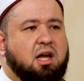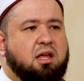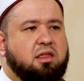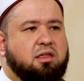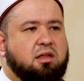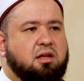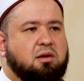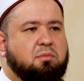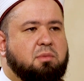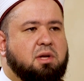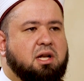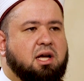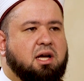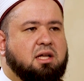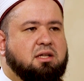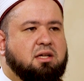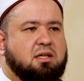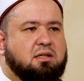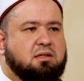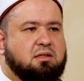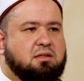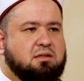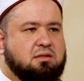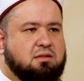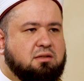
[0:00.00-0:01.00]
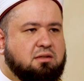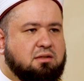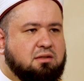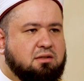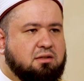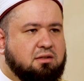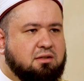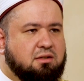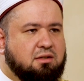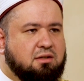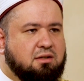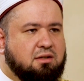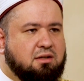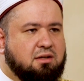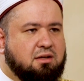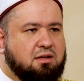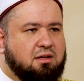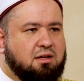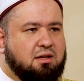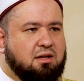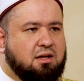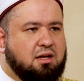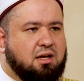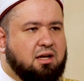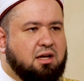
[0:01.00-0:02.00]
أكثر من عدد
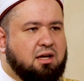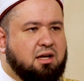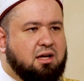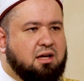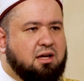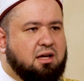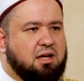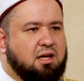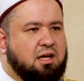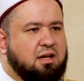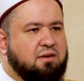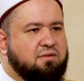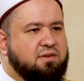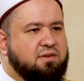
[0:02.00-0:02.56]
آه،